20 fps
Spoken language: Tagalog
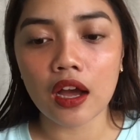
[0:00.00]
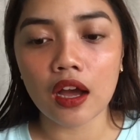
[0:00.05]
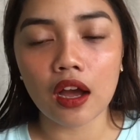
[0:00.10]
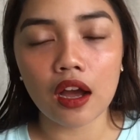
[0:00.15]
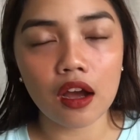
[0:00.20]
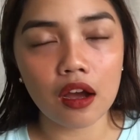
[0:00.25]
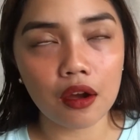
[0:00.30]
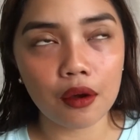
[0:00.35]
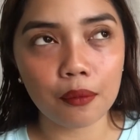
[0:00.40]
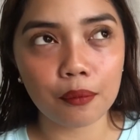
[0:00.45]

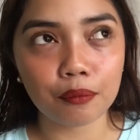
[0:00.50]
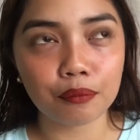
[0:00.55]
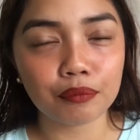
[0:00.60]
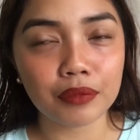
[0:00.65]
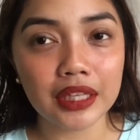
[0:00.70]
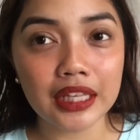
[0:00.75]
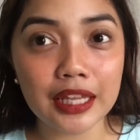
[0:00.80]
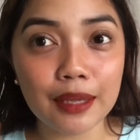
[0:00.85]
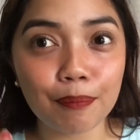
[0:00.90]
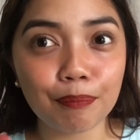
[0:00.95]
um,
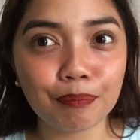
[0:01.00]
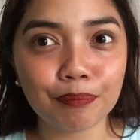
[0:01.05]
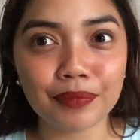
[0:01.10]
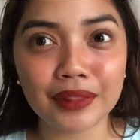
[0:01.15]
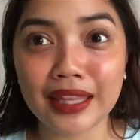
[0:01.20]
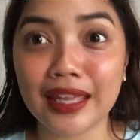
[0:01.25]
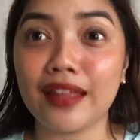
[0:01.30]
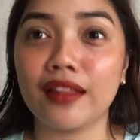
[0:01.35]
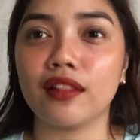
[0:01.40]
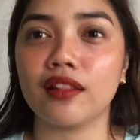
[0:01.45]
lip
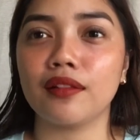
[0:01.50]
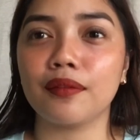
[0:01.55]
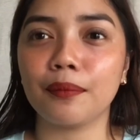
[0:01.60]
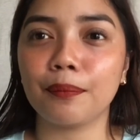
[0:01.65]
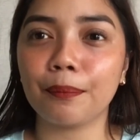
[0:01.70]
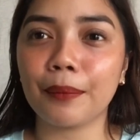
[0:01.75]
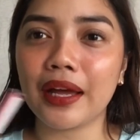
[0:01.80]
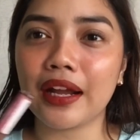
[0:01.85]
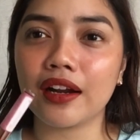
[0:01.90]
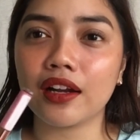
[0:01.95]
tint.
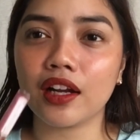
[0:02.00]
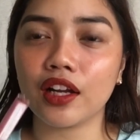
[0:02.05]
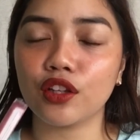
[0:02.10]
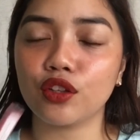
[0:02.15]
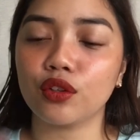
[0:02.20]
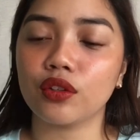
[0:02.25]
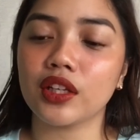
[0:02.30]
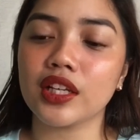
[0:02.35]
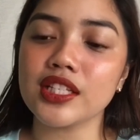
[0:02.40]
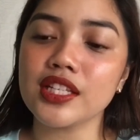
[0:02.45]
Parang
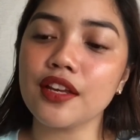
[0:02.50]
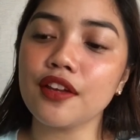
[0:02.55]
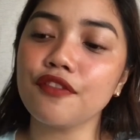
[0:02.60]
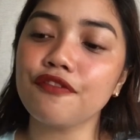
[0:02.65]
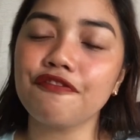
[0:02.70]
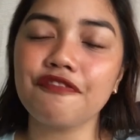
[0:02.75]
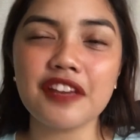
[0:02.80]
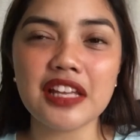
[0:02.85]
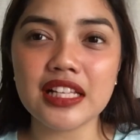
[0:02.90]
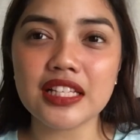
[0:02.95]
ganon. Kasi
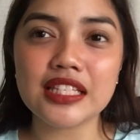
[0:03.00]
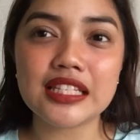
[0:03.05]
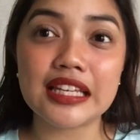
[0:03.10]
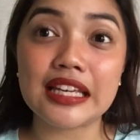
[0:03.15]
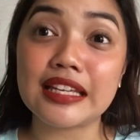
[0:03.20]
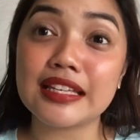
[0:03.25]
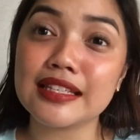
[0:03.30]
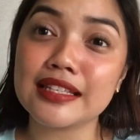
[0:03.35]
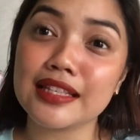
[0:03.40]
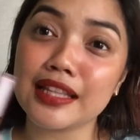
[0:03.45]
feels
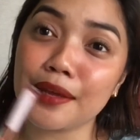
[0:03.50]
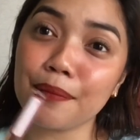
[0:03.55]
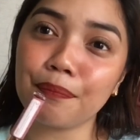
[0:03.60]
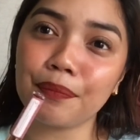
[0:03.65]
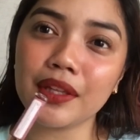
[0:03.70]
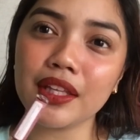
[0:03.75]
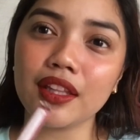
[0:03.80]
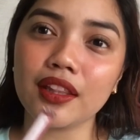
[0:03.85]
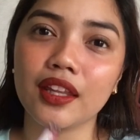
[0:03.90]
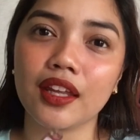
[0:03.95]
niya is lip
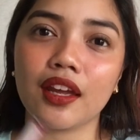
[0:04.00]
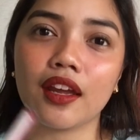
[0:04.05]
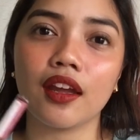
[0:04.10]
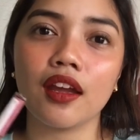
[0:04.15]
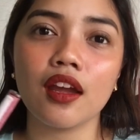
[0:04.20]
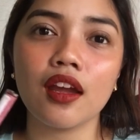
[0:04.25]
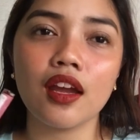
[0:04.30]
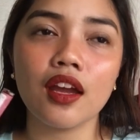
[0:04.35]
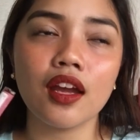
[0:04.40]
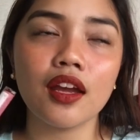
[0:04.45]
tint eh.
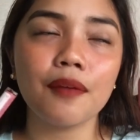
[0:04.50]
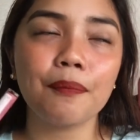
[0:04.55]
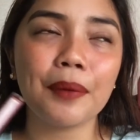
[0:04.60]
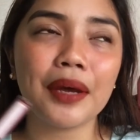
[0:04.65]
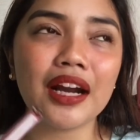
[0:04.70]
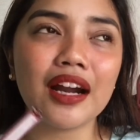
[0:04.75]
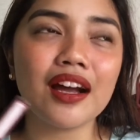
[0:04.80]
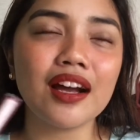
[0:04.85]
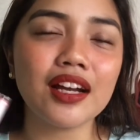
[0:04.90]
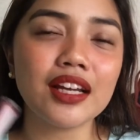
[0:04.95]

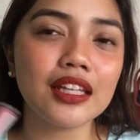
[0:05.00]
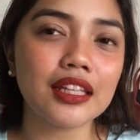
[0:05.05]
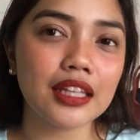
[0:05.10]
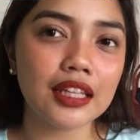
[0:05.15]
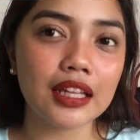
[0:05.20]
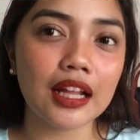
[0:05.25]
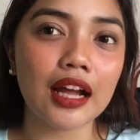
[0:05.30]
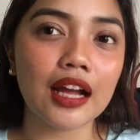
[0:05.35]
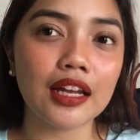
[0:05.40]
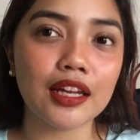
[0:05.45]
Parang ang
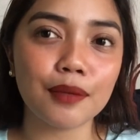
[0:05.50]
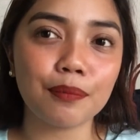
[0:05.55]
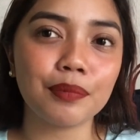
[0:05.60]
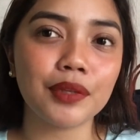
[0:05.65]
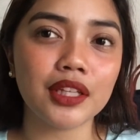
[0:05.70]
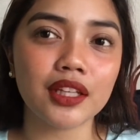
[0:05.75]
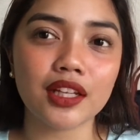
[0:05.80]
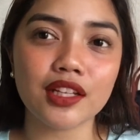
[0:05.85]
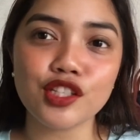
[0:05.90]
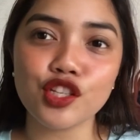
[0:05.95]
hindi naka lip
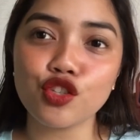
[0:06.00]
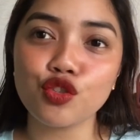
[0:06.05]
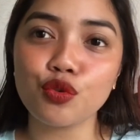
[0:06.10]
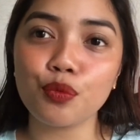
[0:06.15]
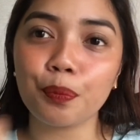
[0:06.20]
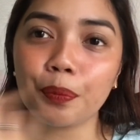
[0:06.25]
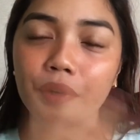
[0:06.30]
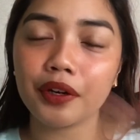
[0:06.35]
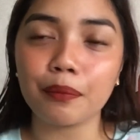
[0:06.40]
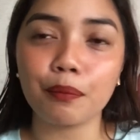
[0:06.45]
tint kasi
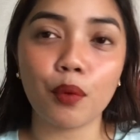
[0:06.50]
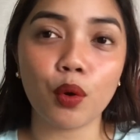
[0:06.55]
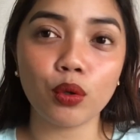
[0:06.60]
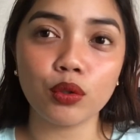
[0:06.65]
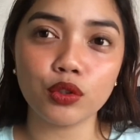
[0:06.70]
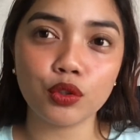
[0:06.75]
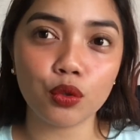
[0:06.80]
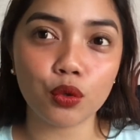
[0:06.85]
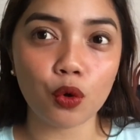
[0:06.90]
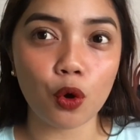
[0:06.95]
super
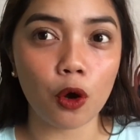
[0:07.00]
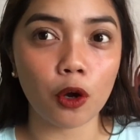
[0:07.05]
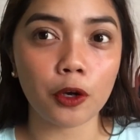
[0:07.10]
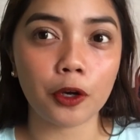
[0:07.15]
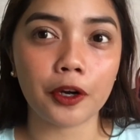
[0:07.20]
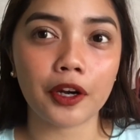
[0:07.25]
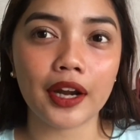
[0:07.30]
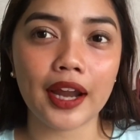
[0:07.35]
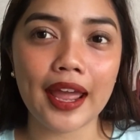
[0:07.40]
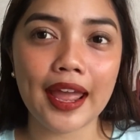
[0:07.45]
bold yung
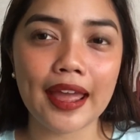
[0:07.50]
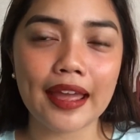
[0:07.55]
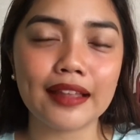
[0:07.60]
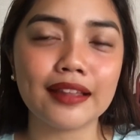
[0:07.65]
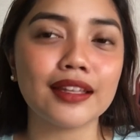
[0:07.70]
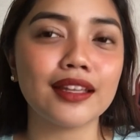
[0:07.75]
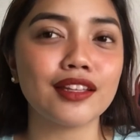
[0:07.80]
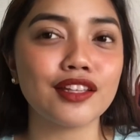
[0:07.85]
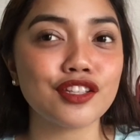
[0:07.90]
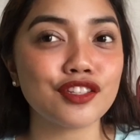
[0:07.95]
color and
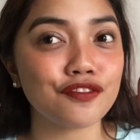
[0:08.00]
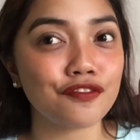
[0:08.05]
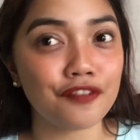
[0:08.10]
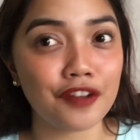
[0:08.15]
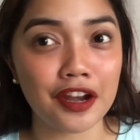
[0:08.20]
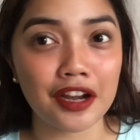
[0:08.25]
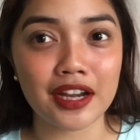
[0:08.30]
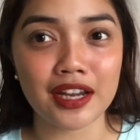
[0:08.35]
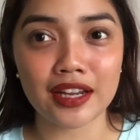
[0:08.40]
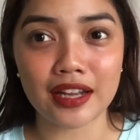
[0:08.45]
it is
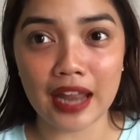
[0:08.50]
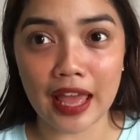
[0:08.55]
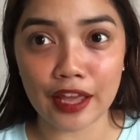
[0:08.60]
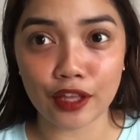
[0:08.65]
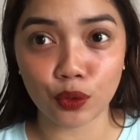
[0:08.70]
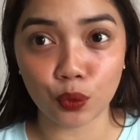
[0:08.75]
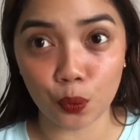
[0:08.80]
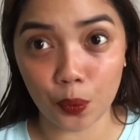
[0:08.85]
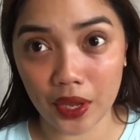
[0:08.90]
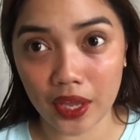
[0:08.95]
very
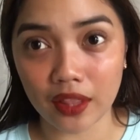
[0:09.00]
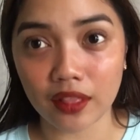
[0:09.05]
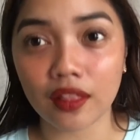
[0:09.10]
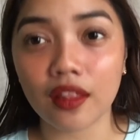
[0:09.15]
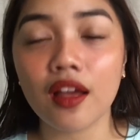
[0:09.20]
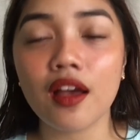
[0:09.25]
lightweight.